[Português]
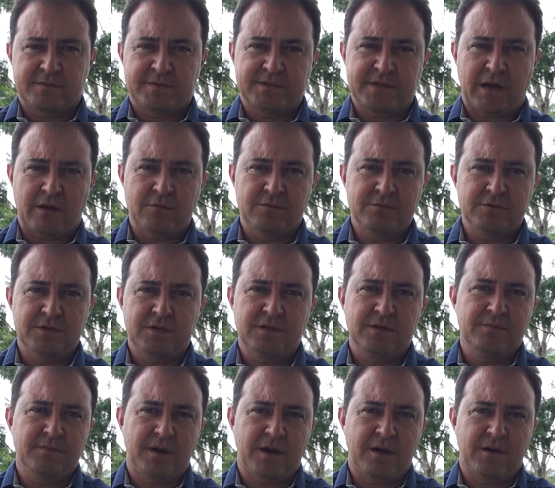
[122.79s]
saúde
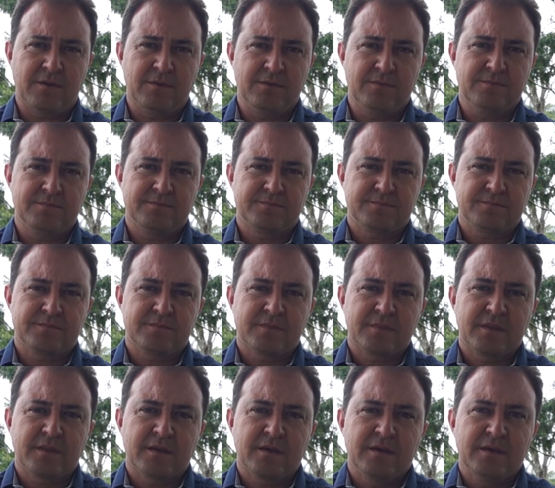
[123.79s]
animal
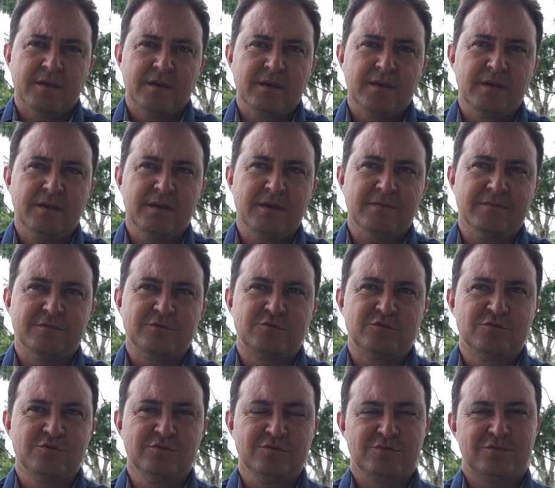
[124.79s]
e
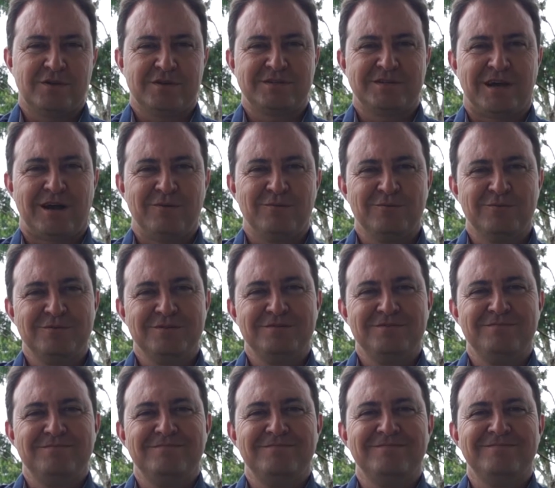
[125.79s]
junto à
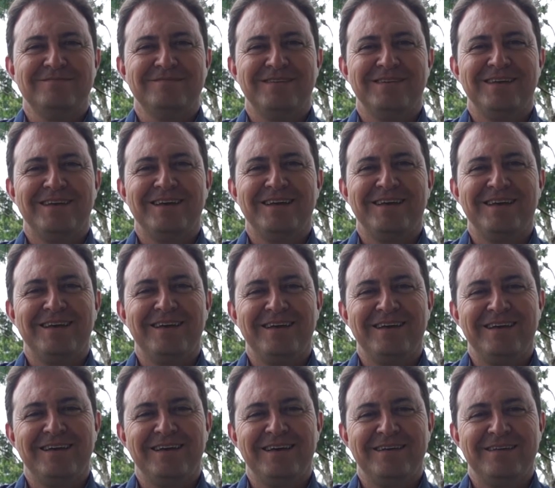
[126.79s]
saúde
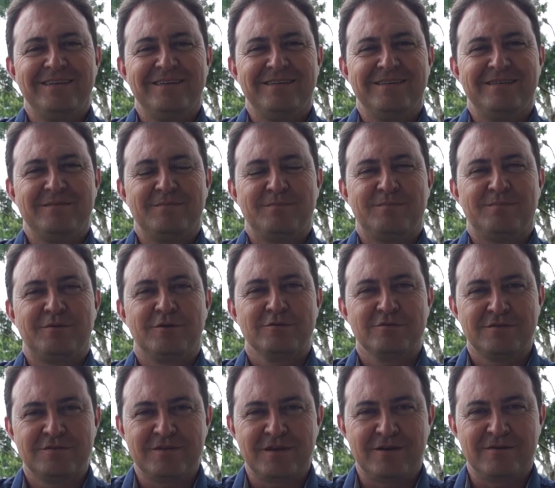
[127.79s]
é
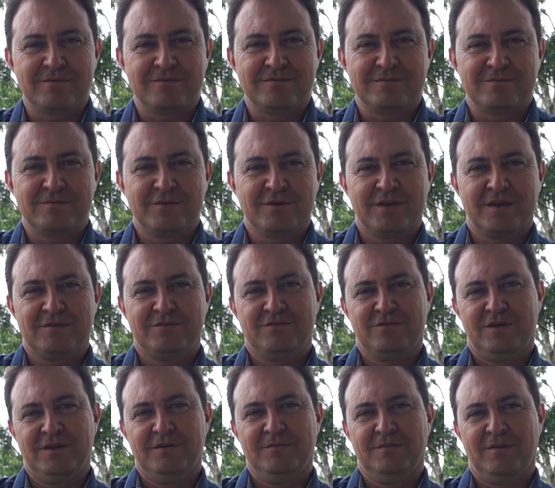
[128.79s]
produção, porque se
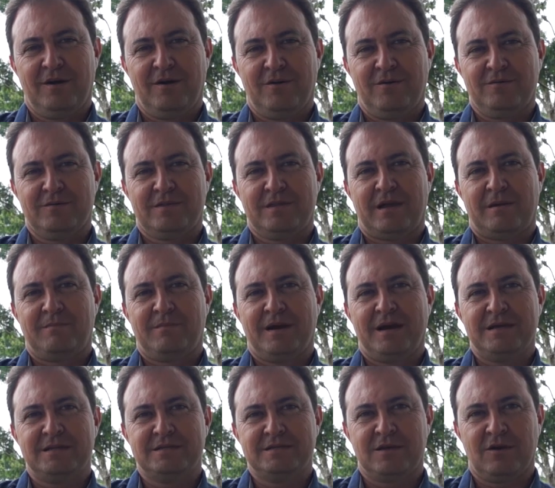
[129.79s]
o animal está
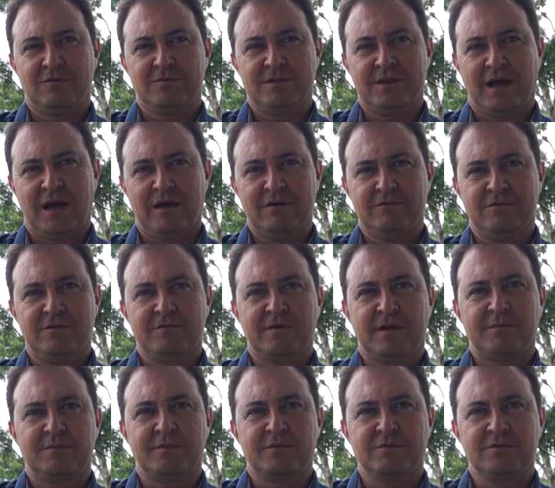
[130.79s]
mais saudável, ele
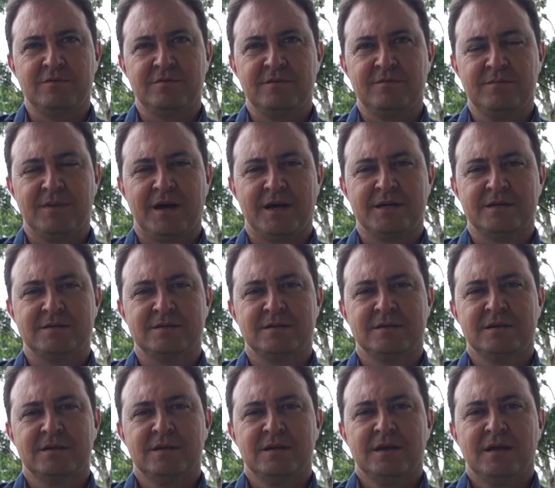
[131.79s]
vai produzir mais.
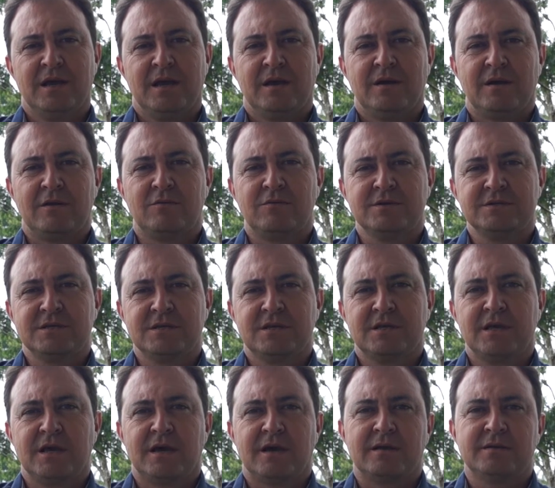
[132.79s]
É uma coisa
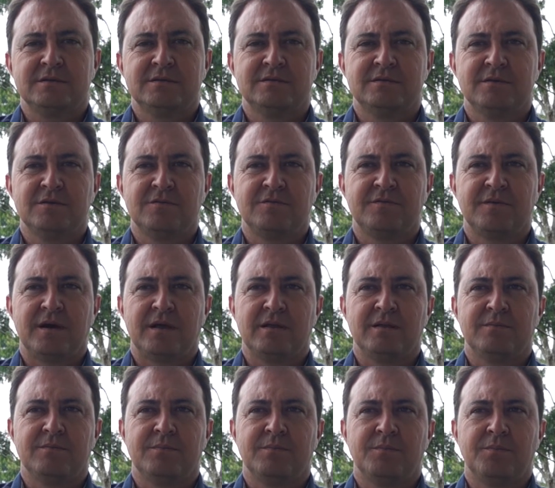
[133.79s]
que a eu
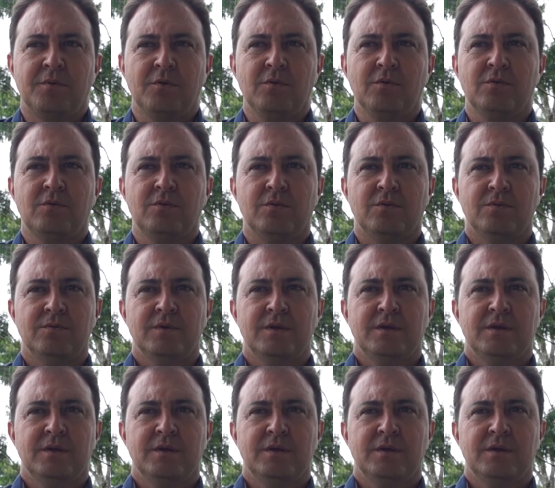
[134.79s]
fala pouco,